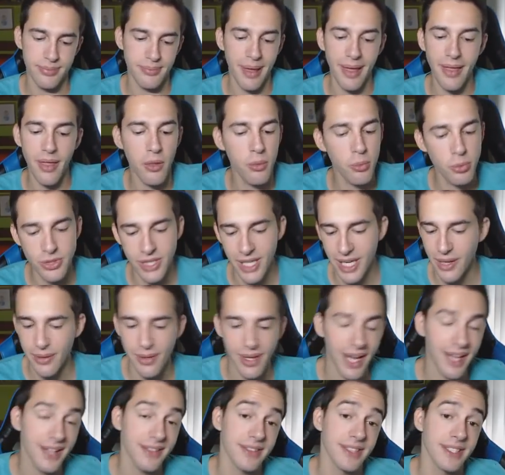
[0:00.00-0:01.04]
me ha dado mucha
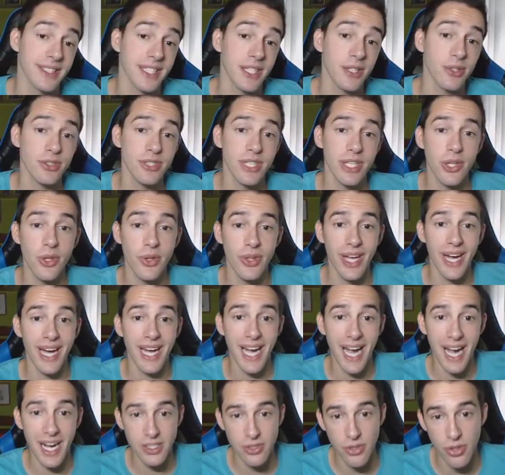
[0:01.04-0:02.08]
rabia antes, he conseguido llegar
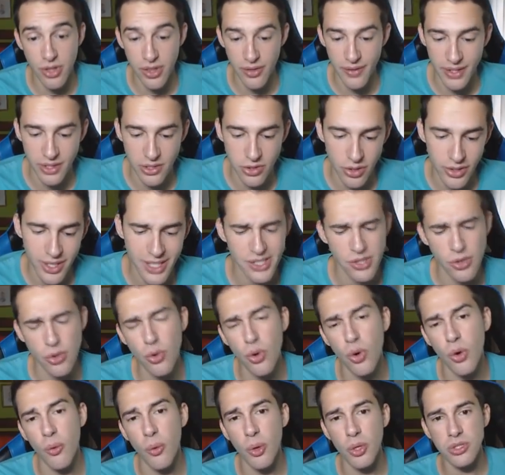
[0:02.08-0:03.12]
a las 11 victorias,
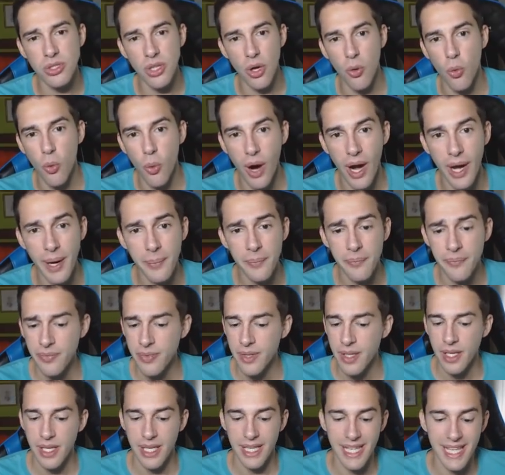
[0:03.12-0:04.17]
luego he vuelto a jugar
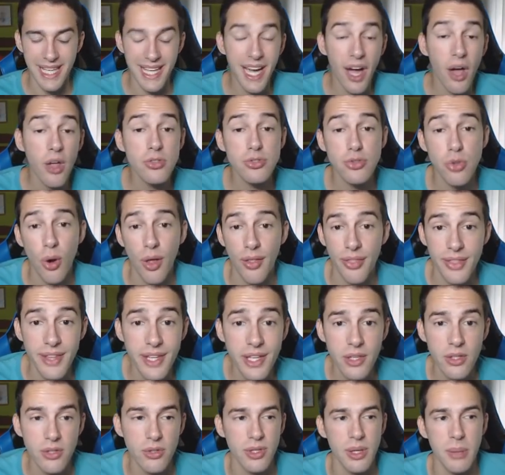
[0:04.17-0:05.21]
y he llegado solo a
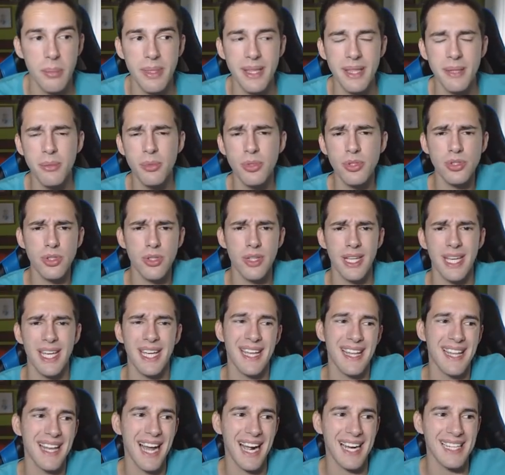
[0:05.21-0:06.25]
5 Depende mucho
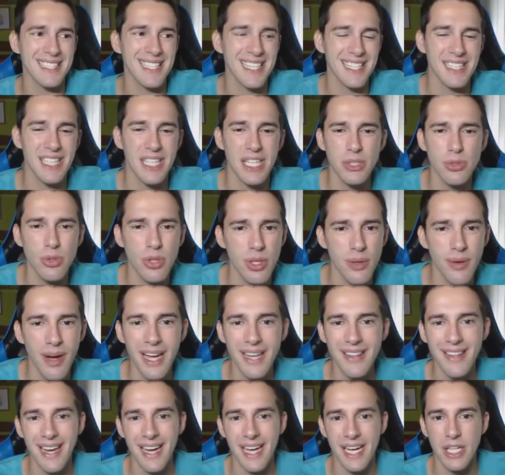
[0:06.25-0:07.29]
de las cartas que te dé tu
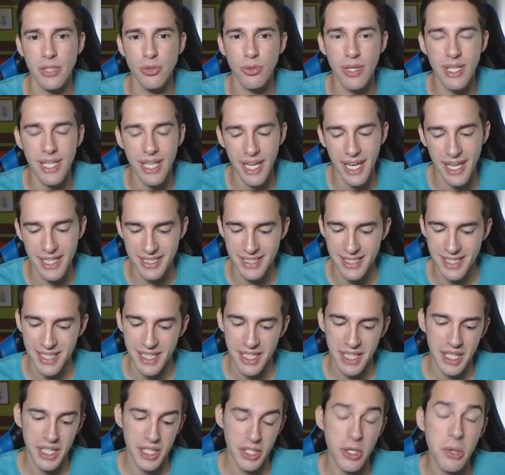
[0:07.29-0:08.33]
rival, de las que tú elijas
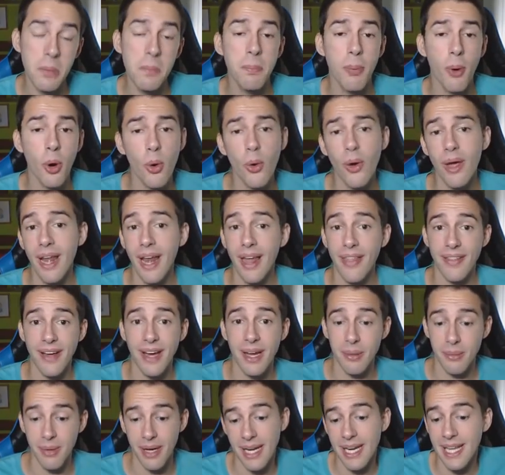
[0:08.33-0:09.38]
y un poco del
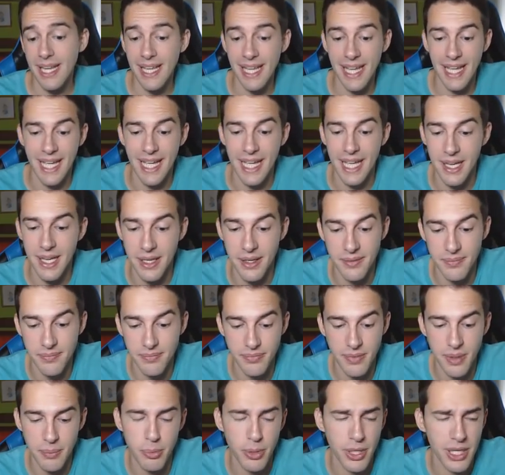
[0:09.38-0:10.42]
azar, ¿vale? Eh,
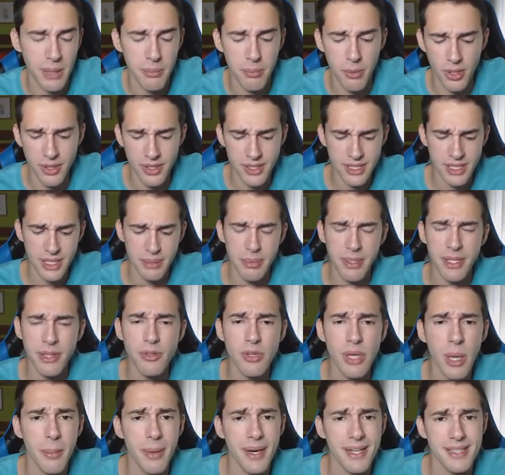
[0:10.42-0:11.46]
por ejemplo, antes he perdido
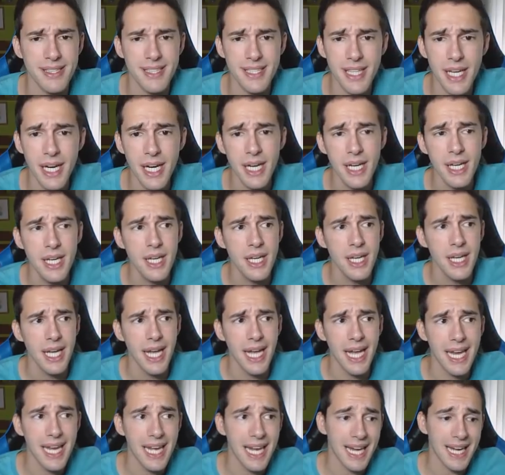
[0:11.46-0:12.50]
una partida
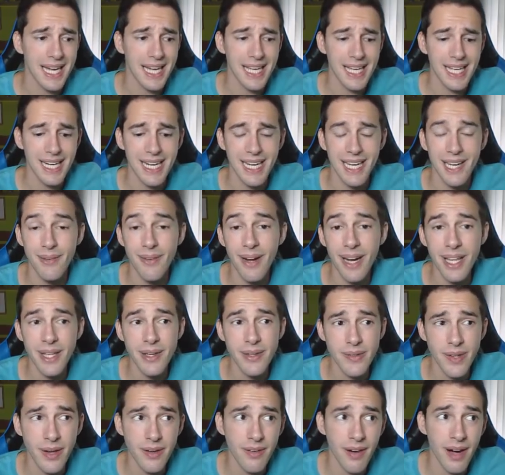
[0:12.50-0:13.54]
en la que el rival
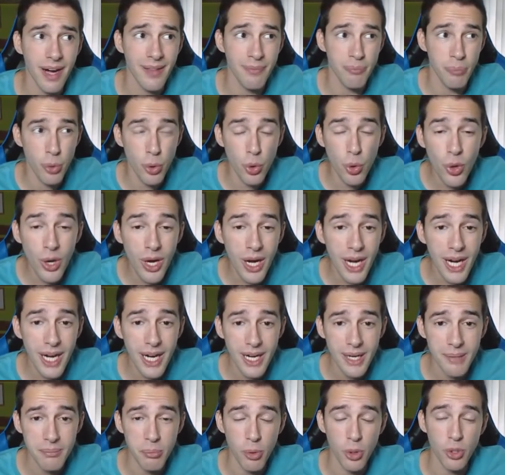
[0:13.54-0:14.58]
llevaba
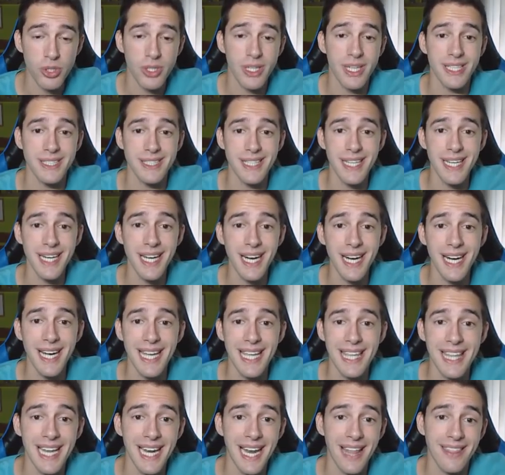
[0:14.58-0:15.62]
bruja, mosquetera
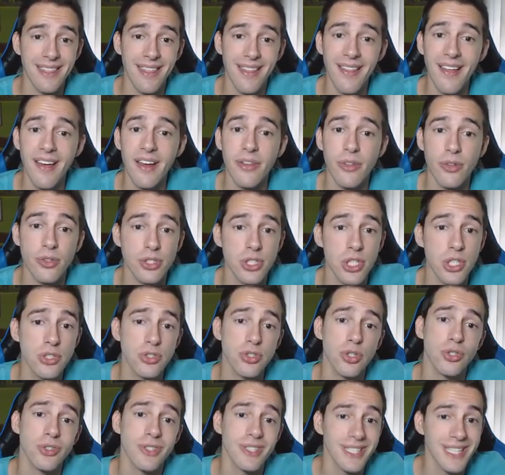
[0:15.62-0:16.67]
y de lanzadardos y yo
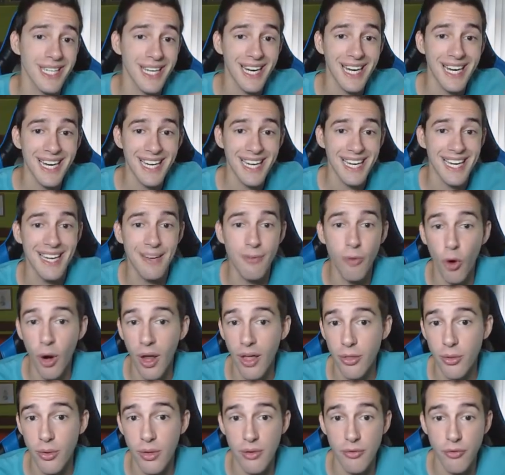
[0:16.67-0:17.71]
solo tenía el
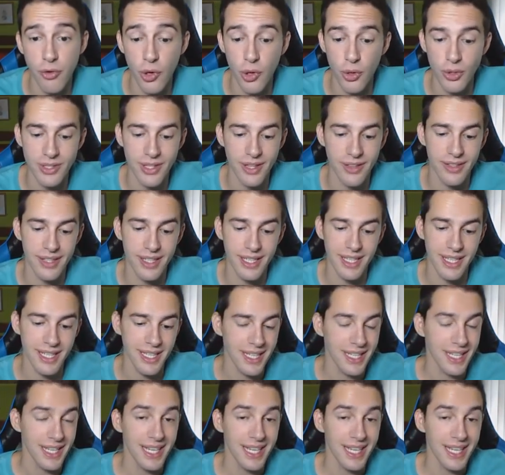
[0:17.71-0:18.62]
bolazo de fuego, es decir,